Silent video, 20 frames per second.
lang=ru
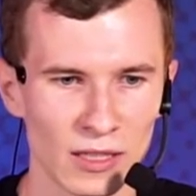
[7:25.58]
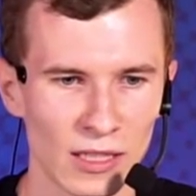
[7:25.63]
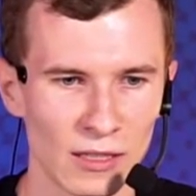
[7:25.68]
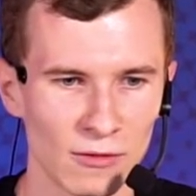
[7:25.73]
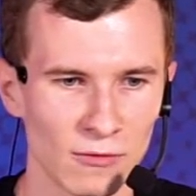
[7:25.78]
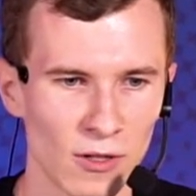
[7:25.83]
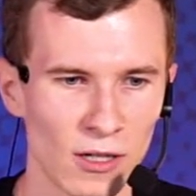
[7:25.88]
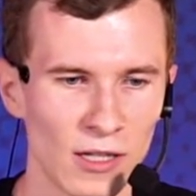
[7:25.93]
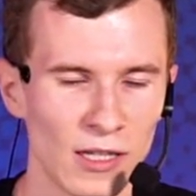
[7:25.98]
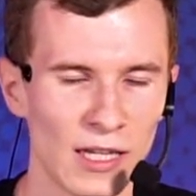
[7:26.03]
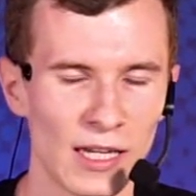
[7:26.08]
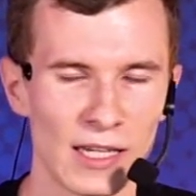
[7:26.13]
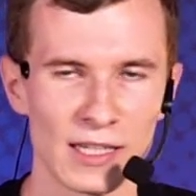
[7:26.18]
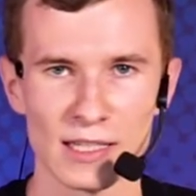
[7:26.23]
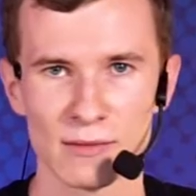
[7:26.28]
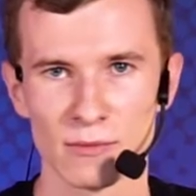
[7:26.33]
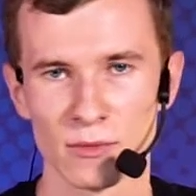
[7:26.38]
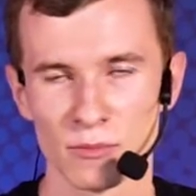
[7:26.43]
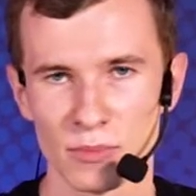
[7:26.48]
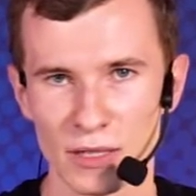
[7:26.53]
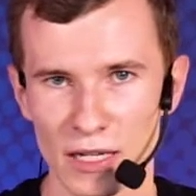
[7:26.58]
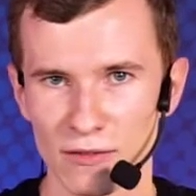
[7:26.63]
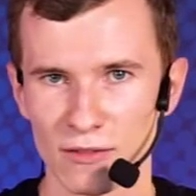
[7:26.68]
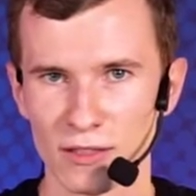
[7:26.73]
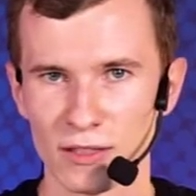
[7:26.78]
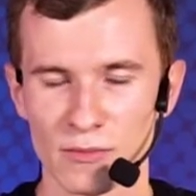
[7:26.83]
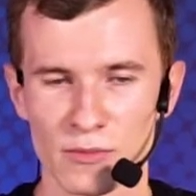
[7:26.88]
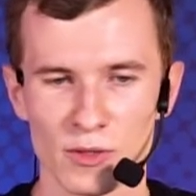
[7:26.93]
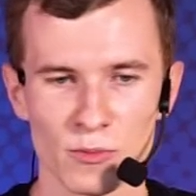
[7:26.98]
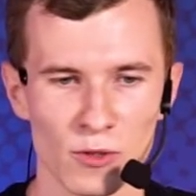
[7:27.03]
его. И самым
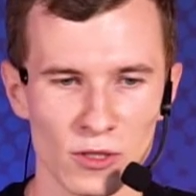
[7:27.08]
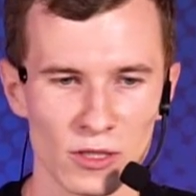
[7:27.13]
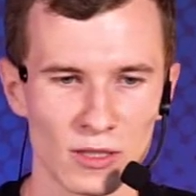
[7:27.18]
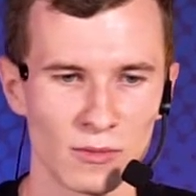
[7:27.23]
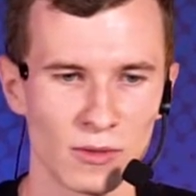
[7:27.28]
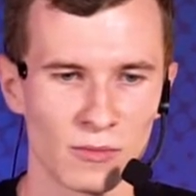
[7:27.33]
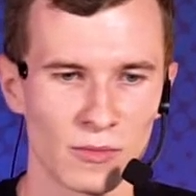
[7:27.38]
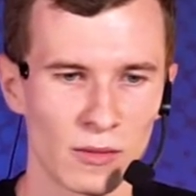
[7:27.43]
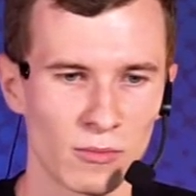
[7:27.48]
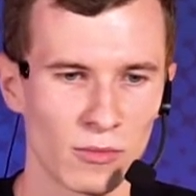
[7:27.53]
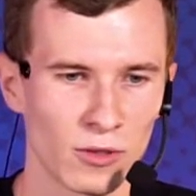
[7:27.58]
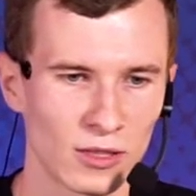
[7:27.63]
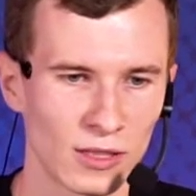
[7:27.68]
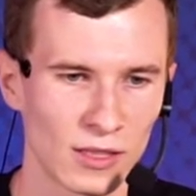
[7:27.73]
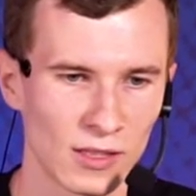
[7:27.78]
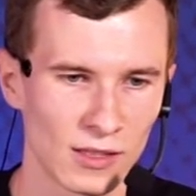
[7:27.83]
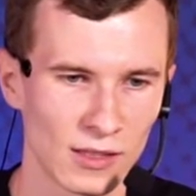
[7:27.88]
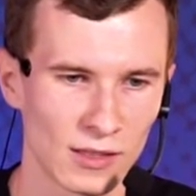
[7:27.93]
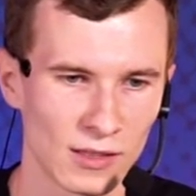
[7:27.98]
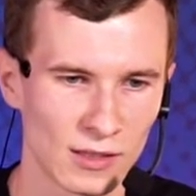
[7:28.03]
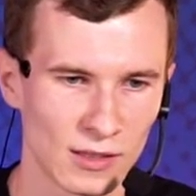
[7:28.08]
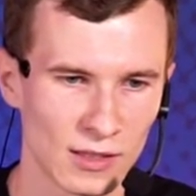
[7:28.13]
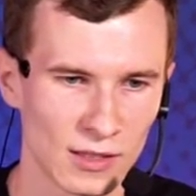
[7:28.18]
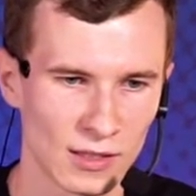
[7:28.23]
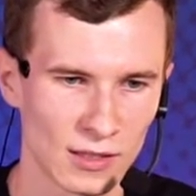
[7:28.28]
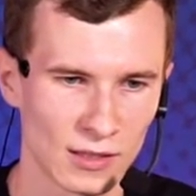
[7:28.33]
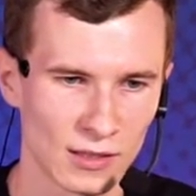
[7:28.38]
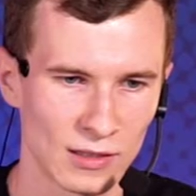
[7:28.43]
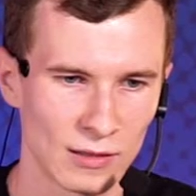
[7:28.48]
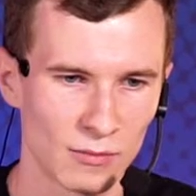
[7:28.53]
правильным способом работы
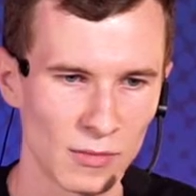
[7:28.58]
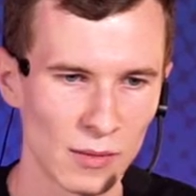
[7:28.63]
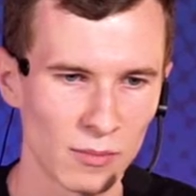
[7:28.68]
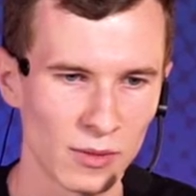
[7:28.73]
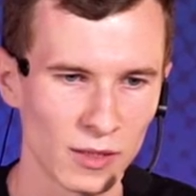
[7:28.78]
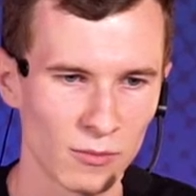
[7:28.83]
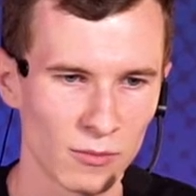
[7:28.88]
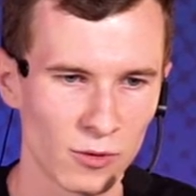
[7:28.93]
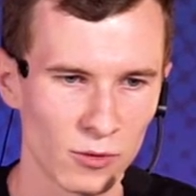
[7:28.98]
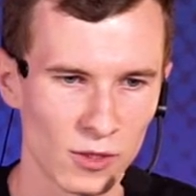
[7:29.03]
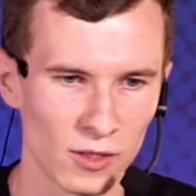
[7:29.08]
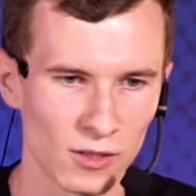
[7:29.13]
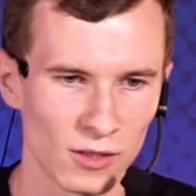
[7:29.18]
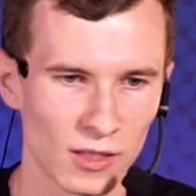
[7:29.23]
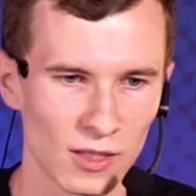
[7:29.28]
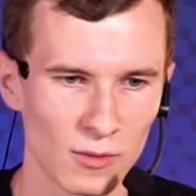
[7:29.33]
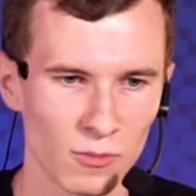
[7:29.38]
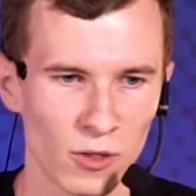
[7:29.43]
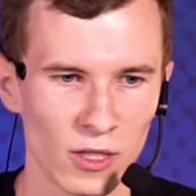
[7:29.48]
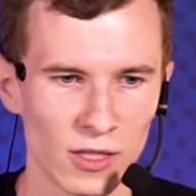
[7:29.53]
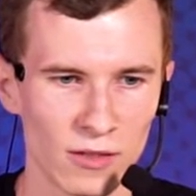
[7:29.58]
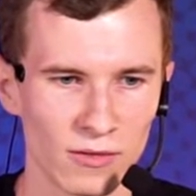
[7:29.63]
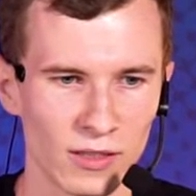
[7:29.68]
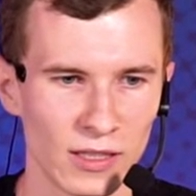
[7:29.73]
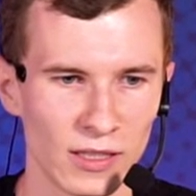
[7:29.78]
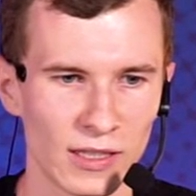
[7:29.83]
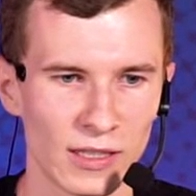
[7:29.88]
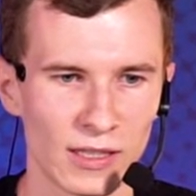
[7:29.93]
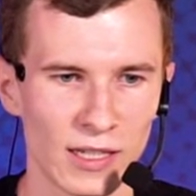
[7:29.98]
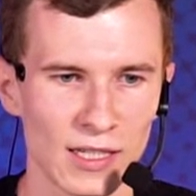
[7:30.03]
с мапой будет
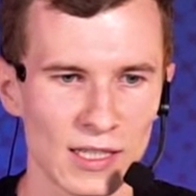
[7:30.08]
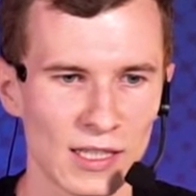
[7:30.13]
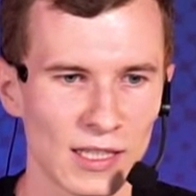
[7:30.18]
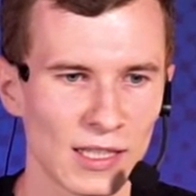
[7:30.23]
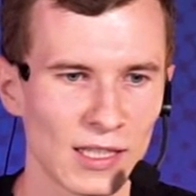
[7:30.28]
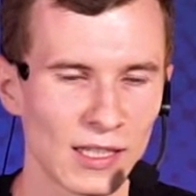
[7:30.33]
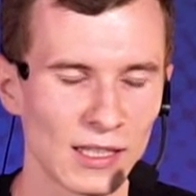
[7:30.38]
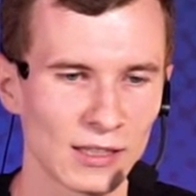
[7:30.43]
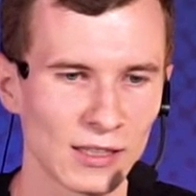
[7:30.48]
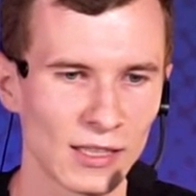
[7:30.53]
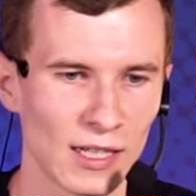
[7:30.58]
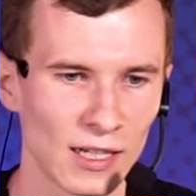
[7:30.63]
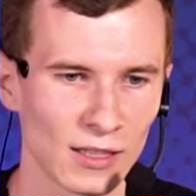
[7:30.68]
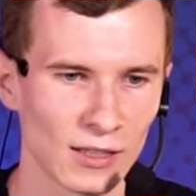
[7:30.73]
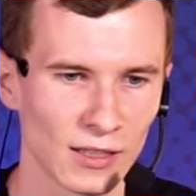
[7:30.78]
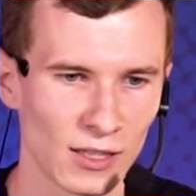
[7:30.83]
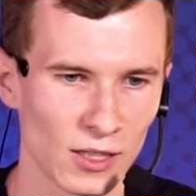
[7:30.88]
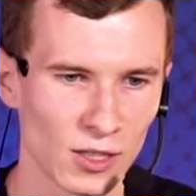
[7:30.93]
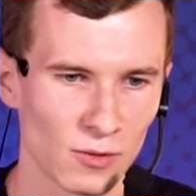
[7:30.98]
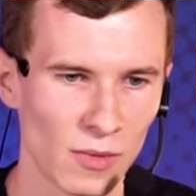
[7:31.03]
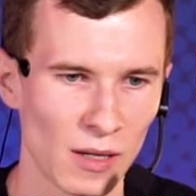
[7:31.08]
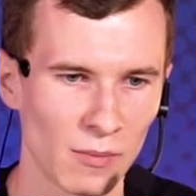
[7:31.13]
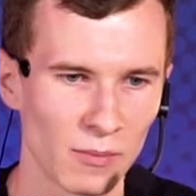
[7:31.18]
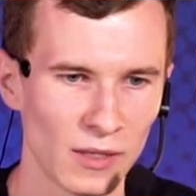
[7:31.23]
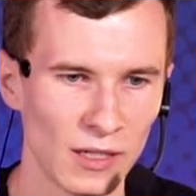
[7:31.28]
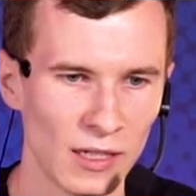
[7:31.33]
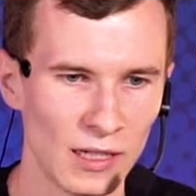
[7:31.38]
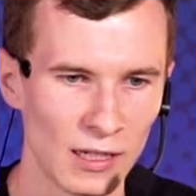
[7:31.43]
использование как раз-таки concurrent hashmap.